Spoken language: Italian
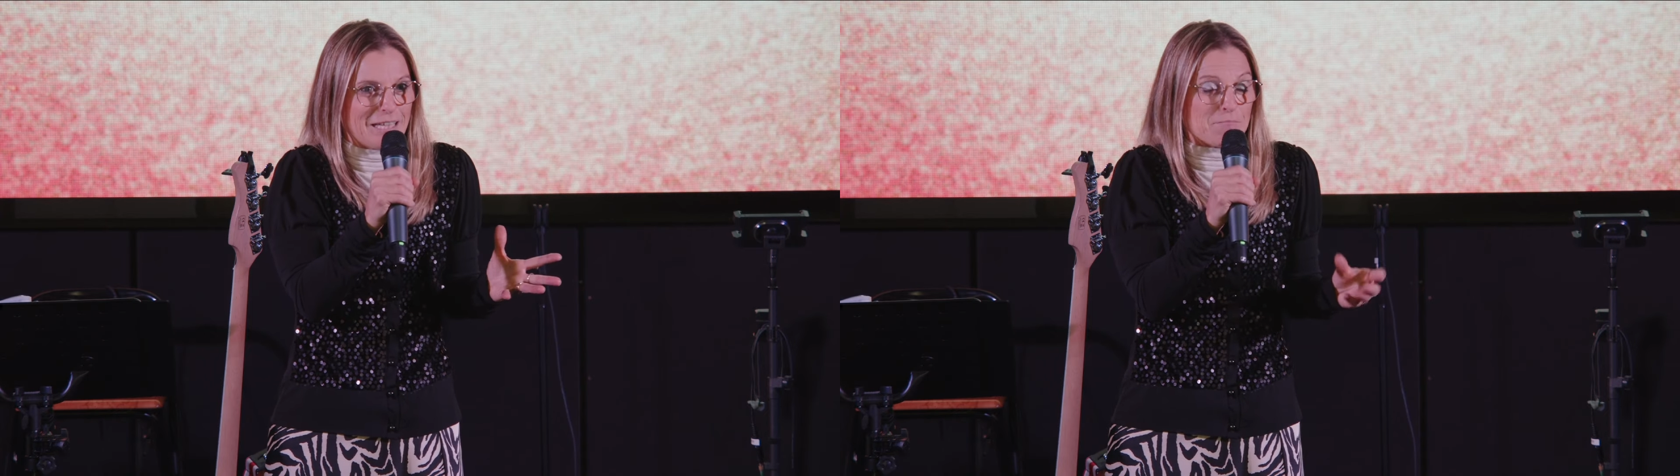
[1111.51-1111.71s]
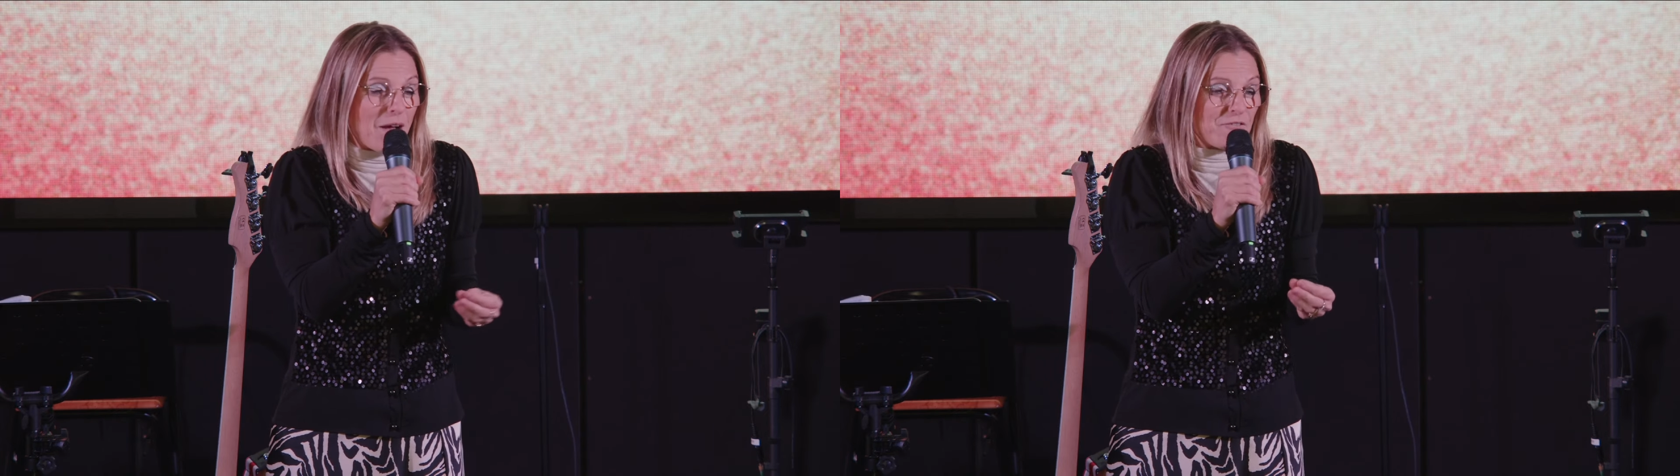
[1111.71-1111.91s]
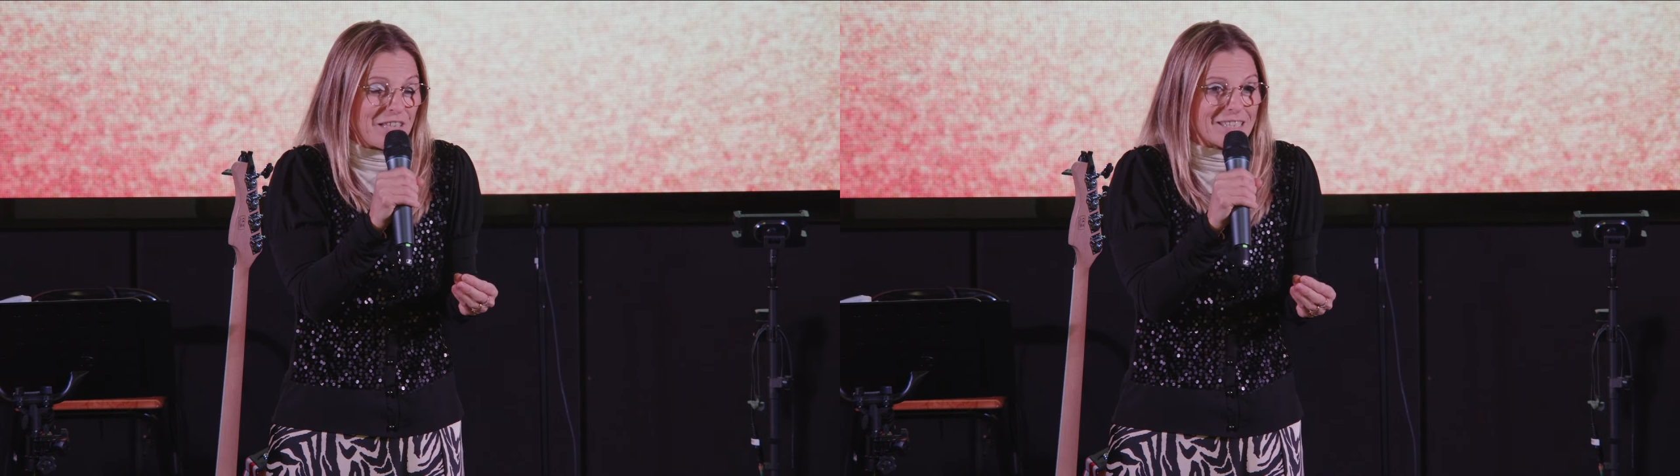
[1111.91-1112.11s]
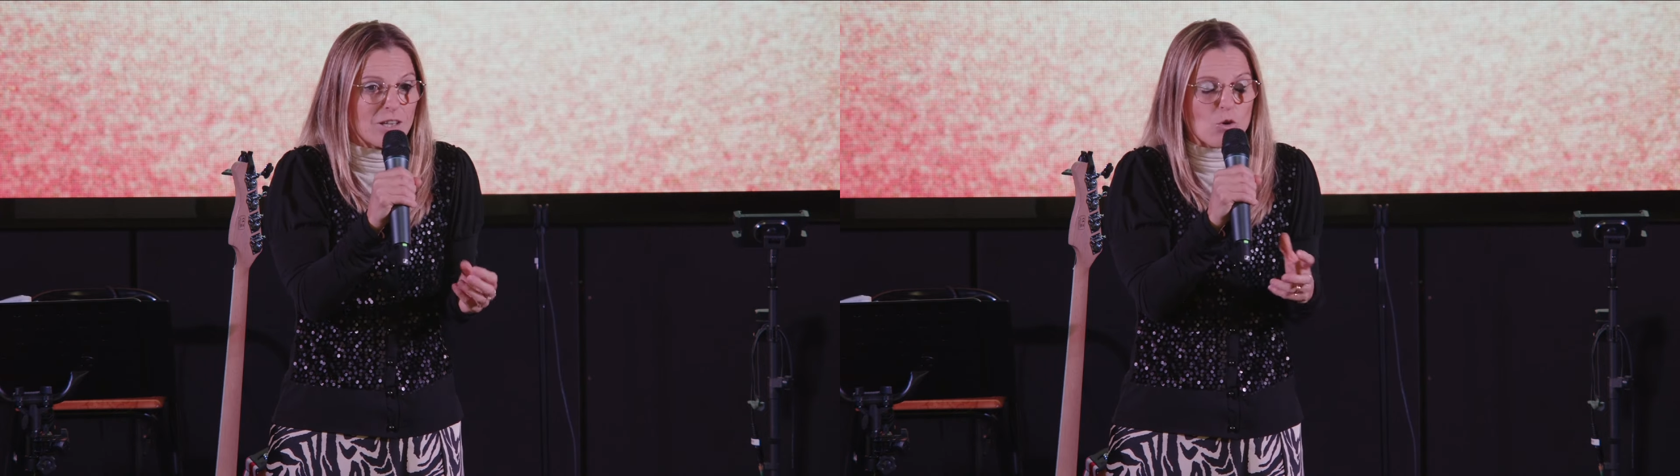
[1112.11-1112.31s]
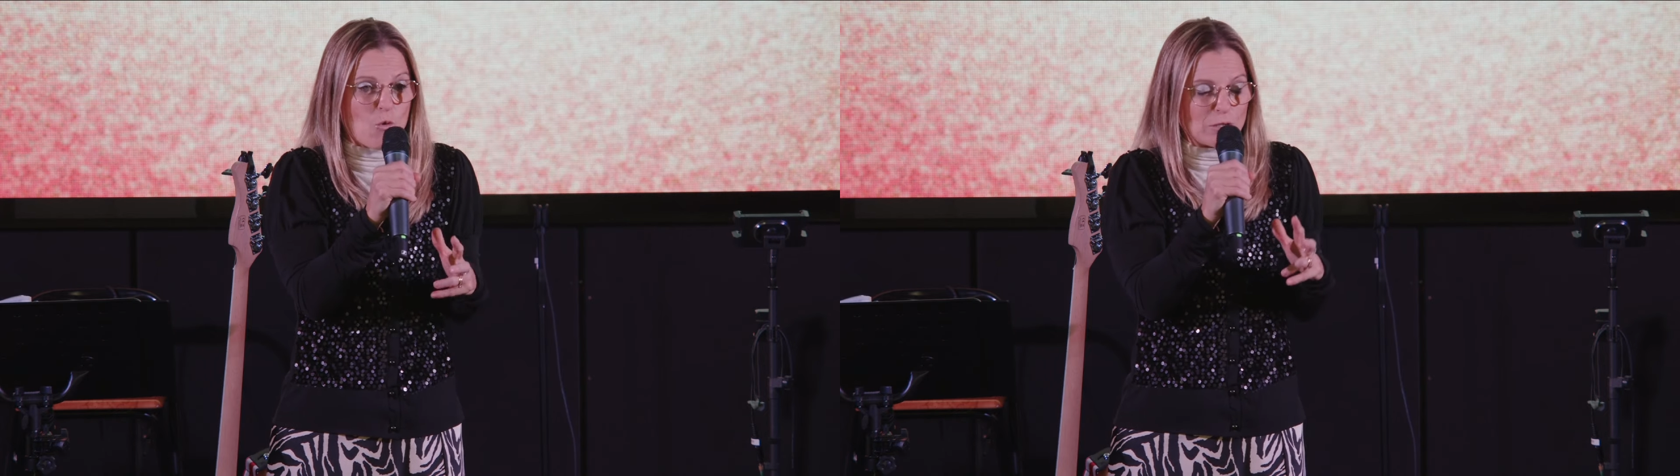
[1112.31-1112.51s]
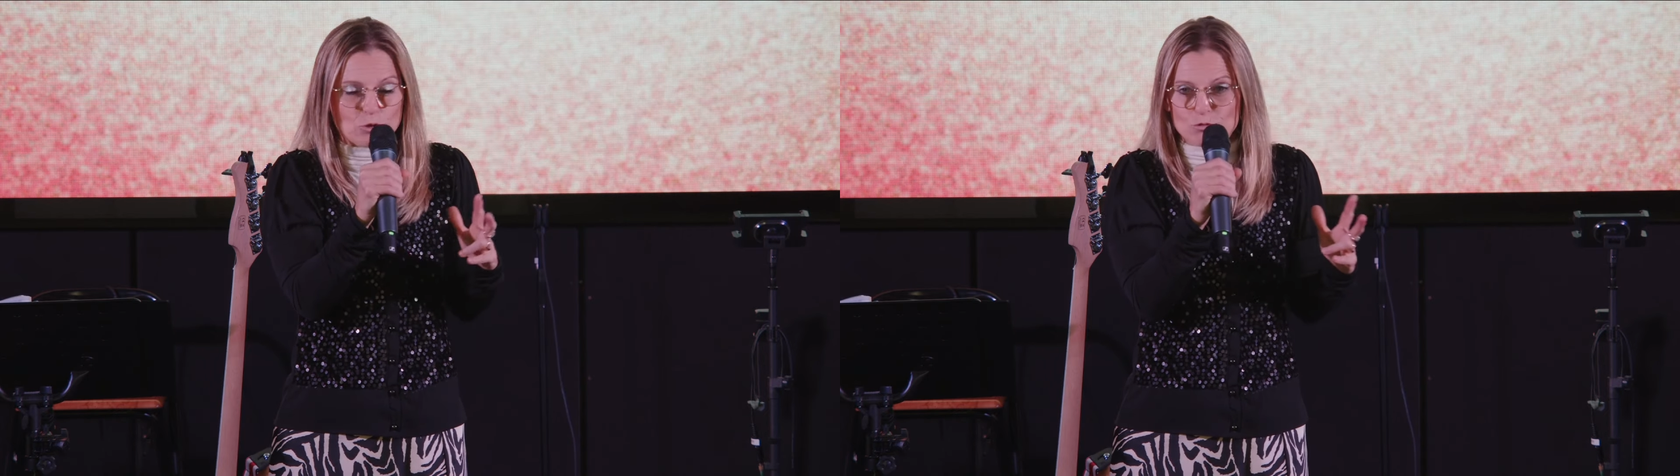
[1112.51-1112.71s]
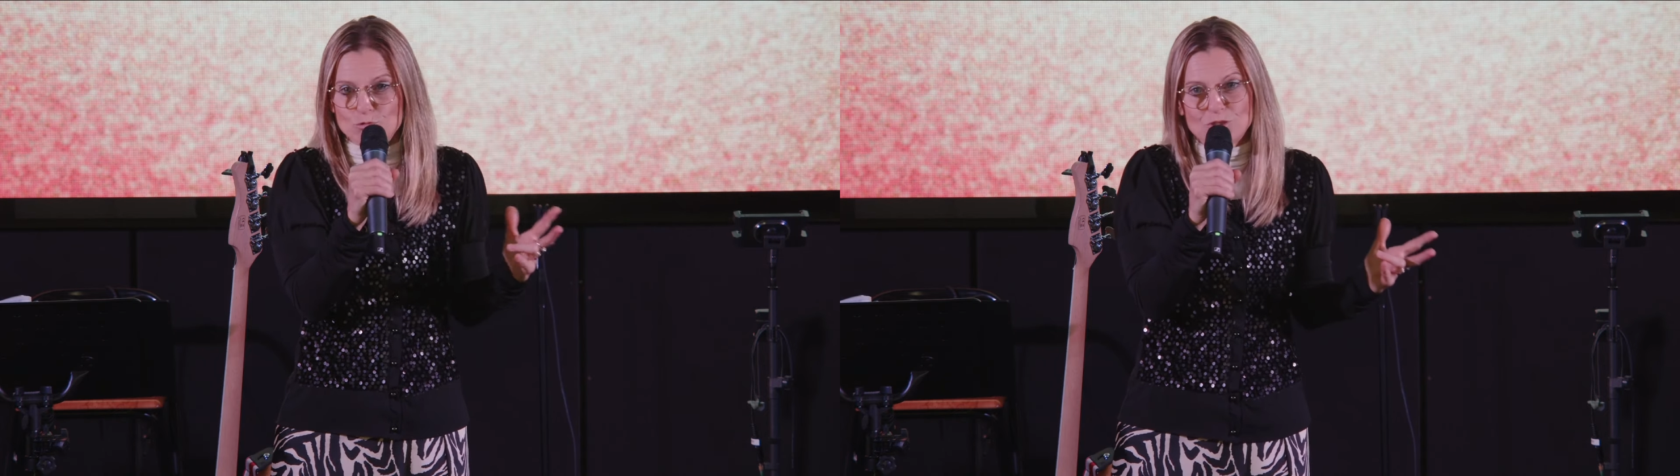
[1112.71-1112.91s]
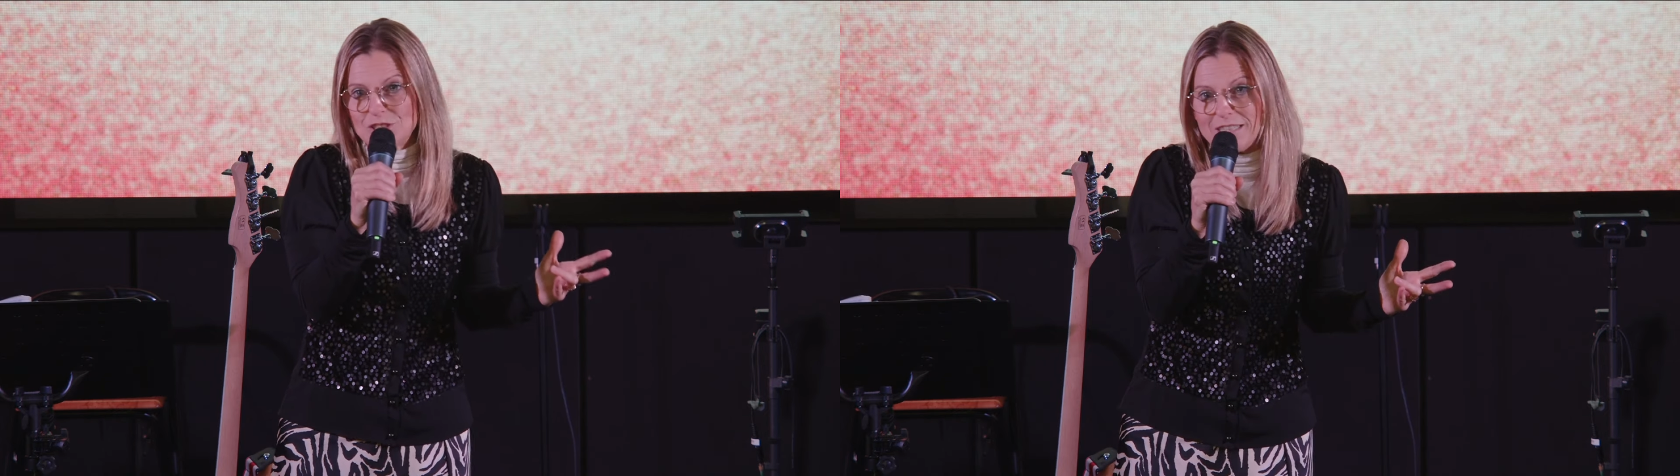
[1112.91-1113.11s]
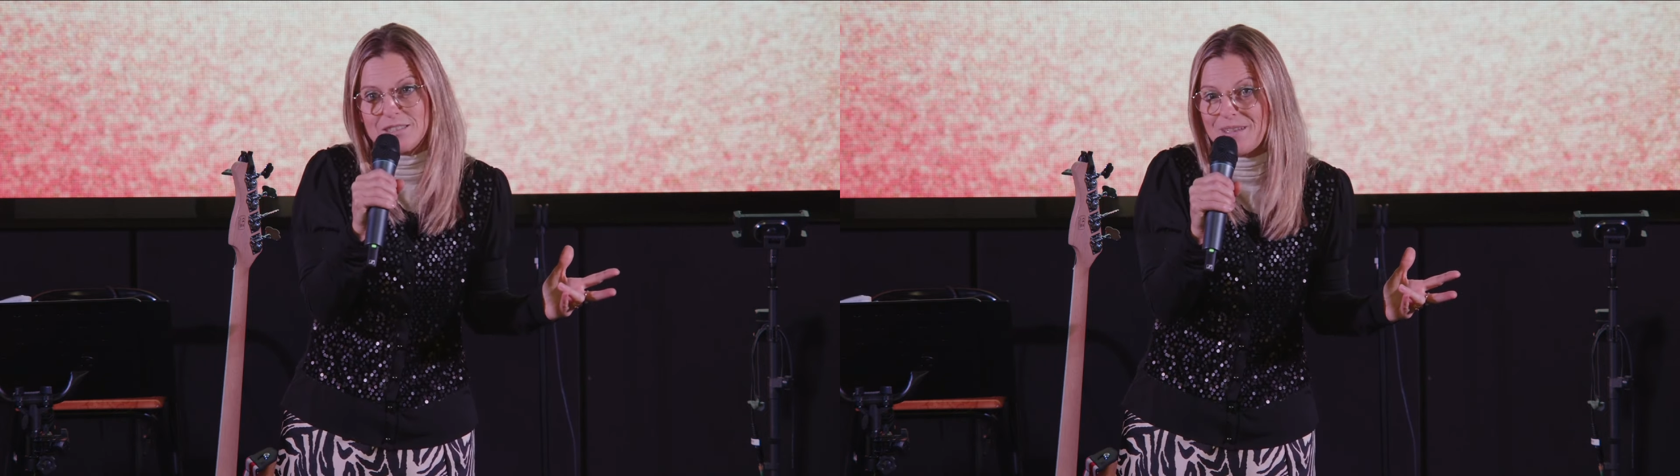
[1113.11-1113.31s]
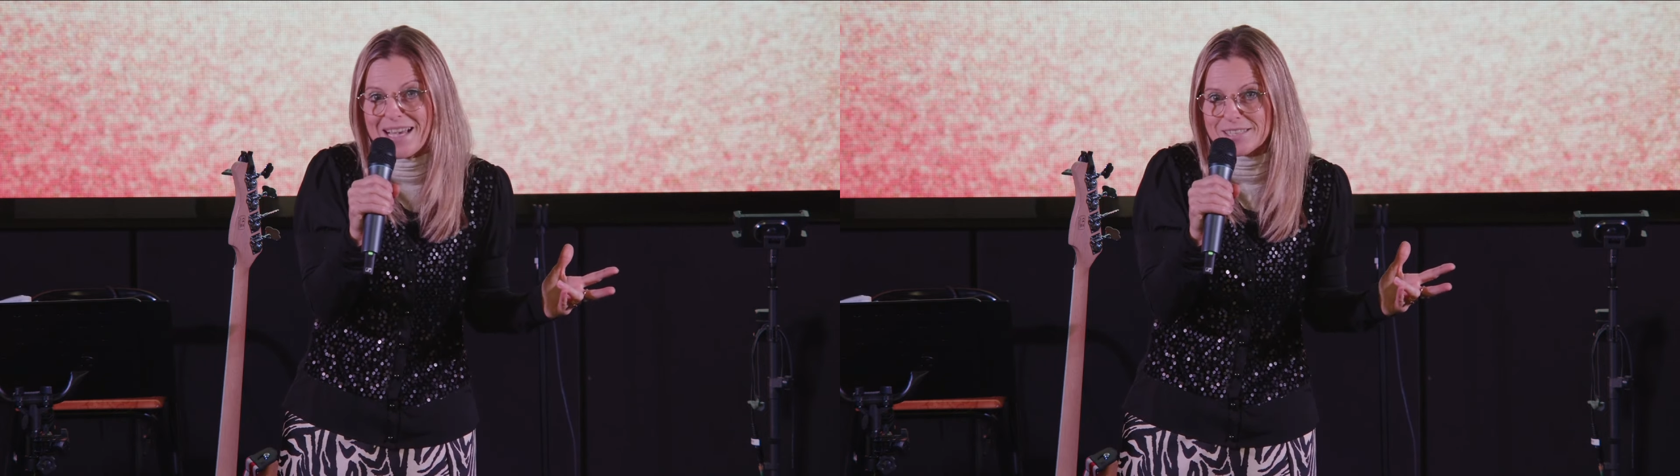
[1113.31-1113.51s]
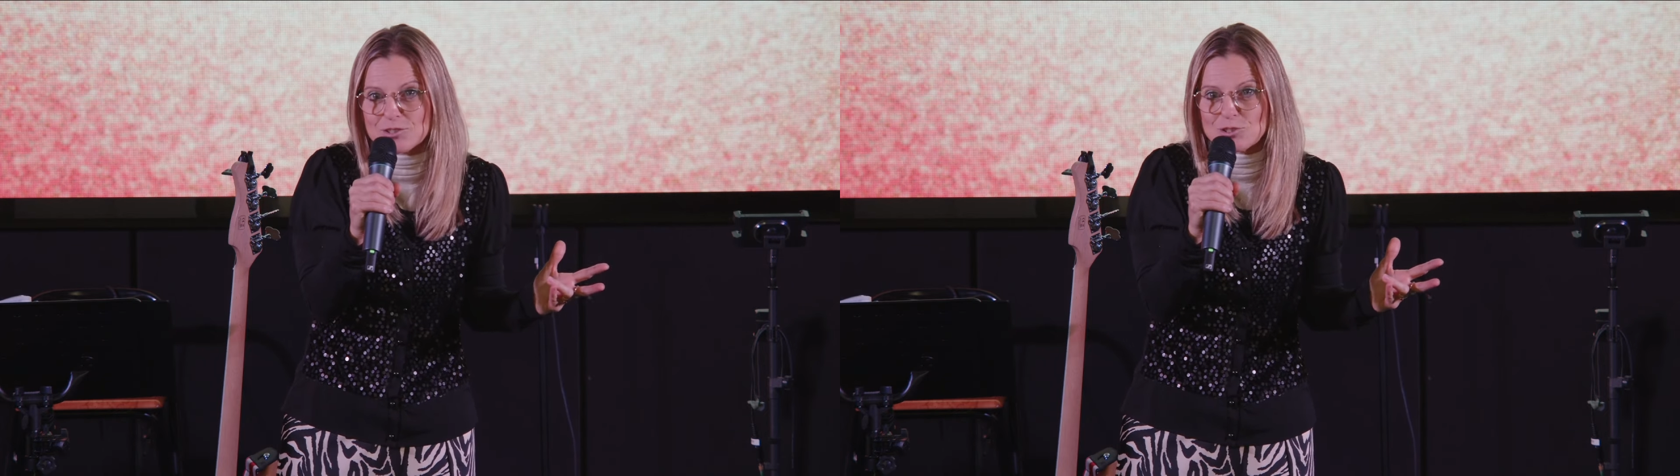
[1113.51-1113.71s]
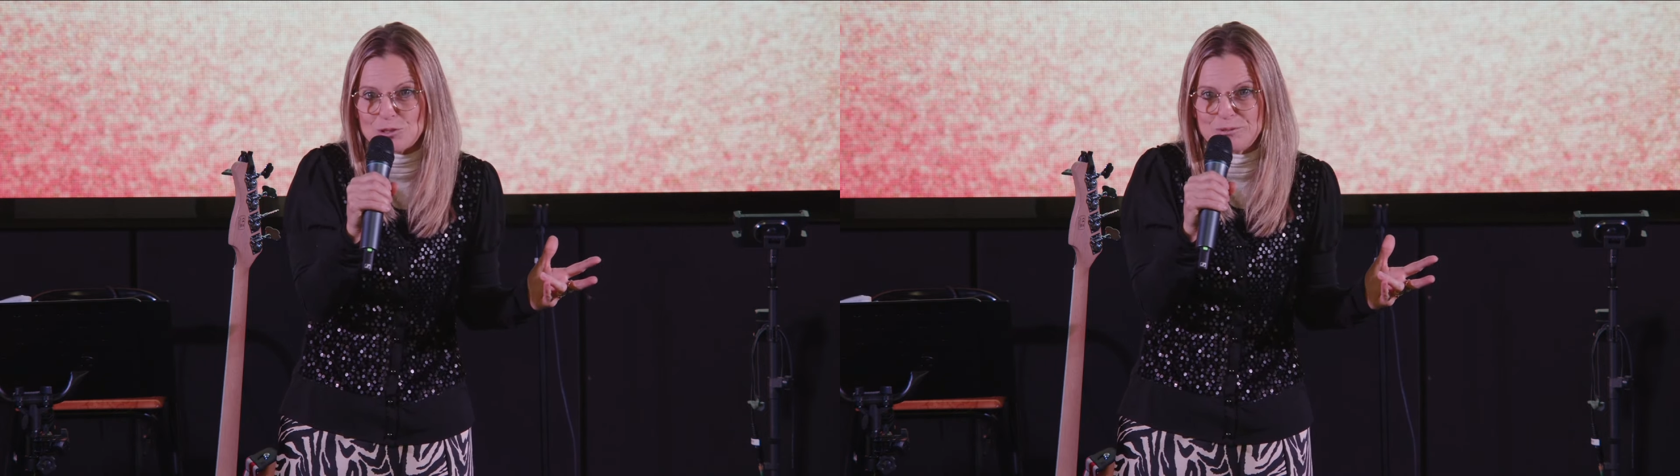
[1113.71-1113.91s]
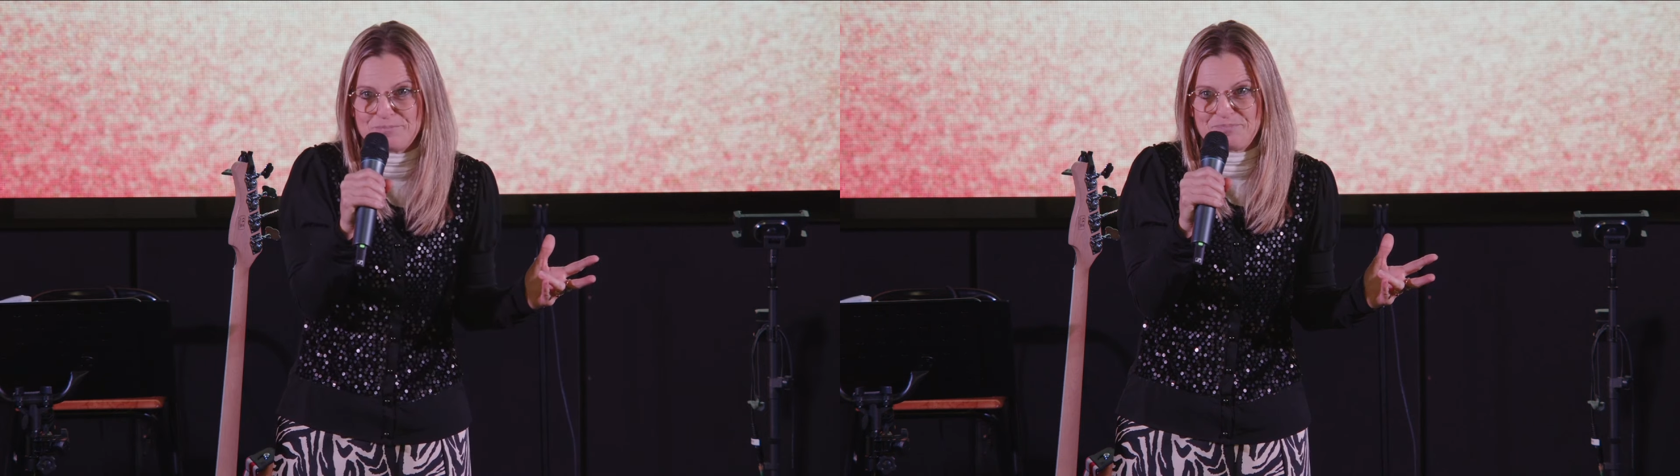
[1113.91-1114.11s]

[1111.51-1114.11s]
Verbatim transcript: ma vedano quanto tu sia diverso,